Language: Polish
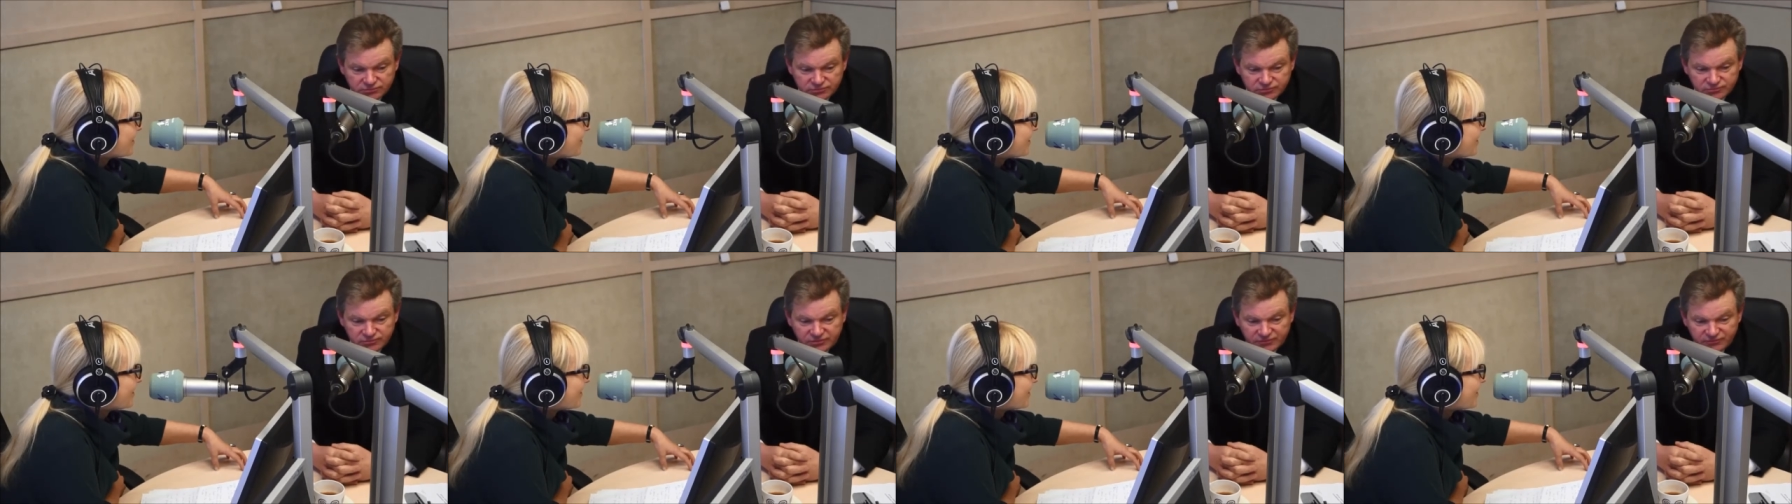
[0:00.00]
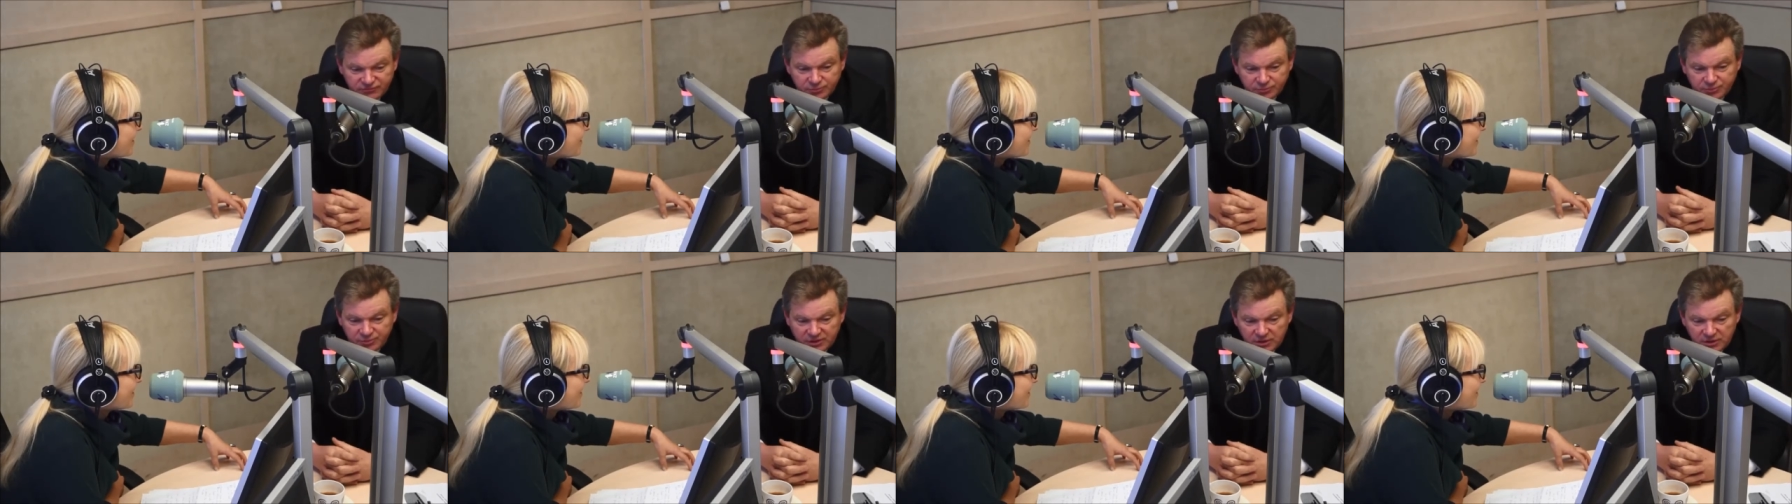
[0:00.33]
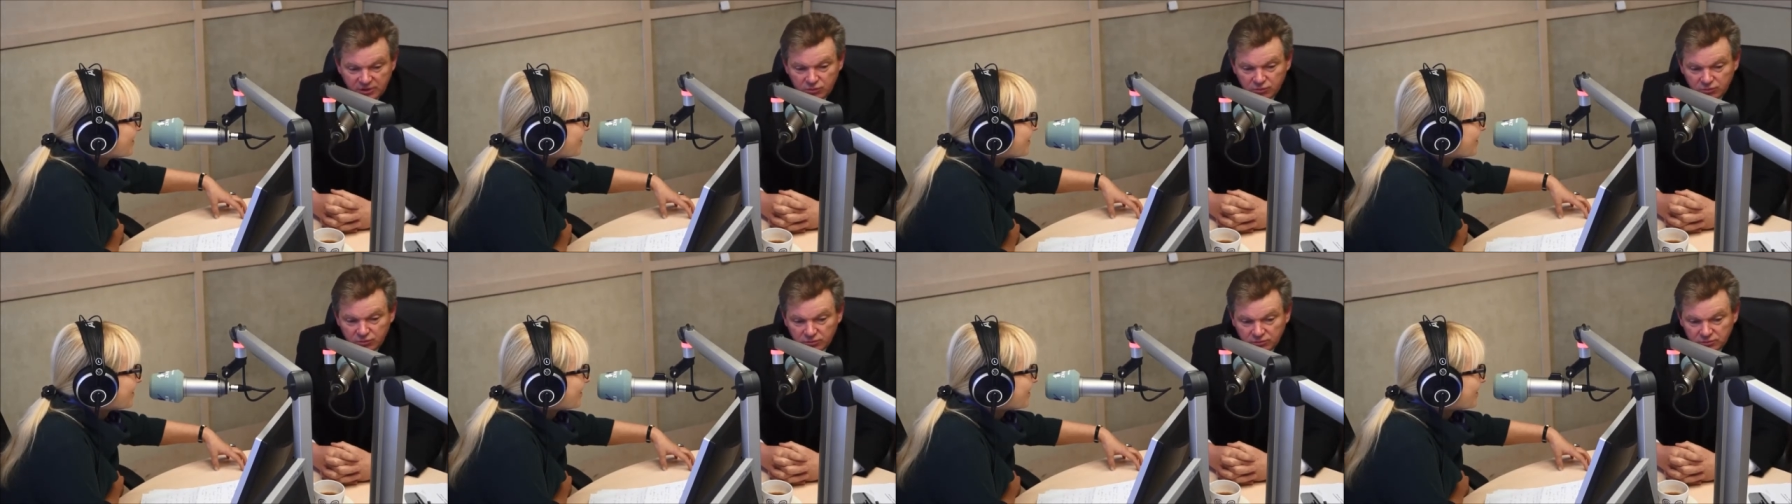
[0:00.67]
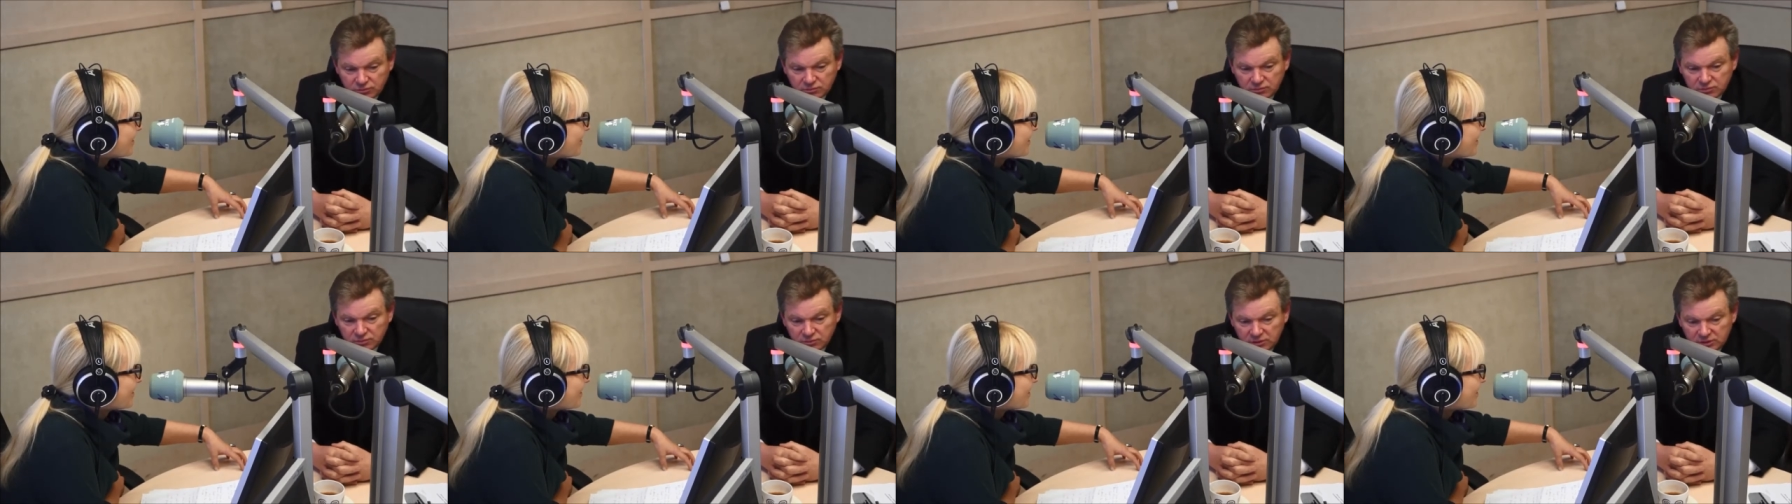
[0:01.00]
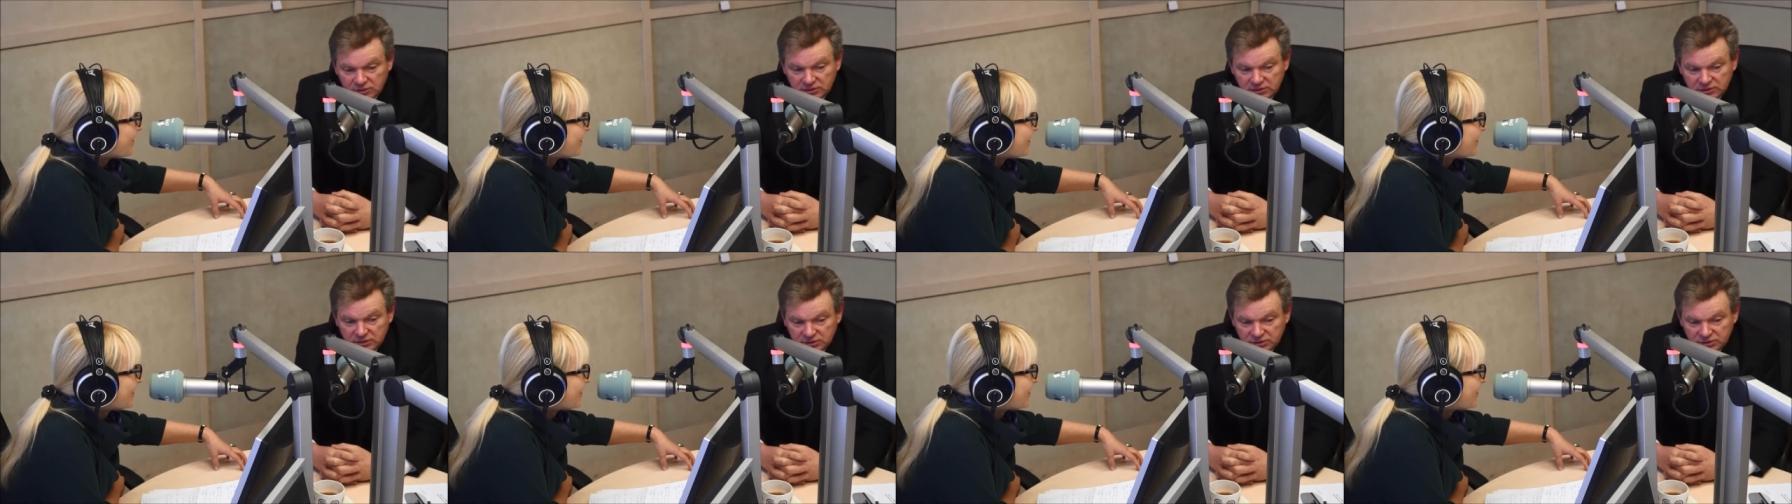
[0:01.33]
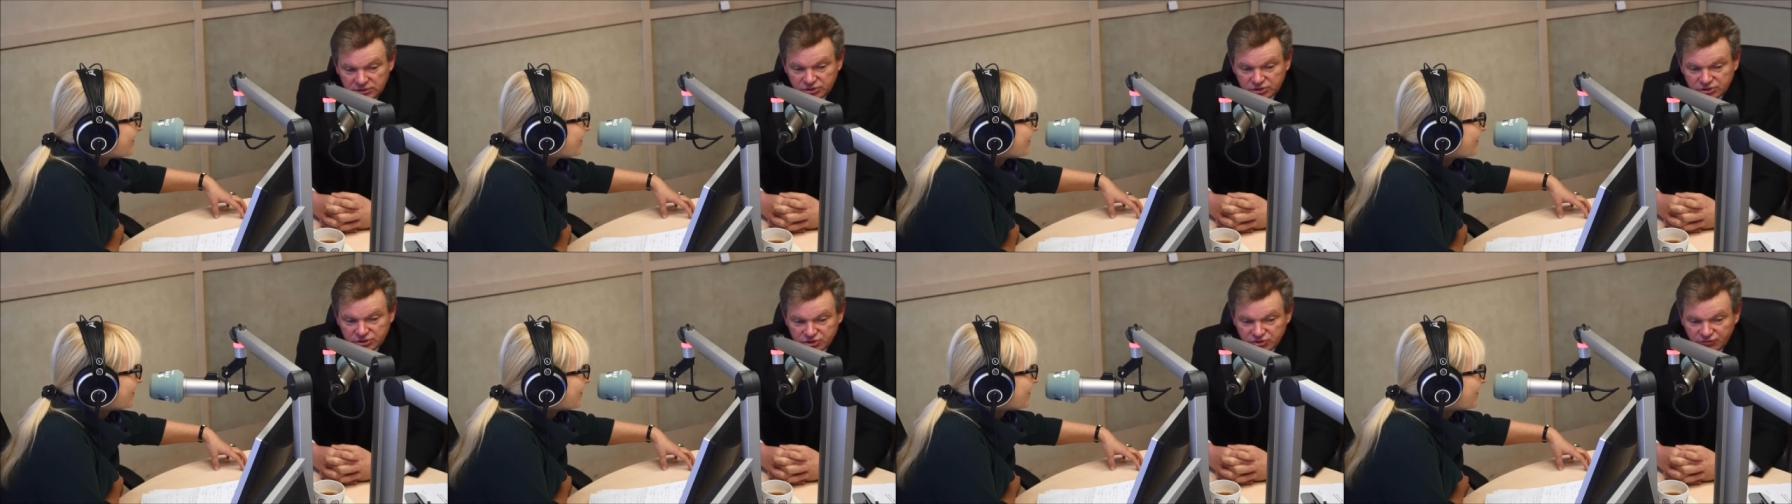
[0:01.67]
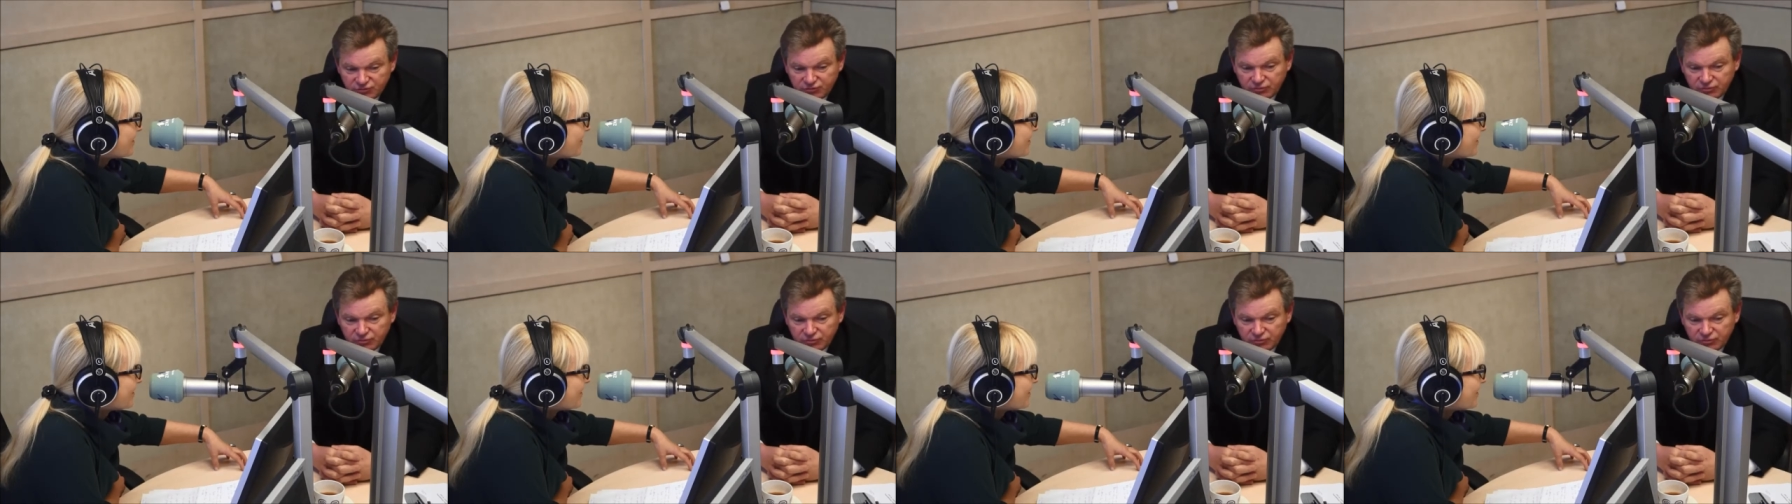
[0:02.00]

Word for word: w AWPL-u jeszcze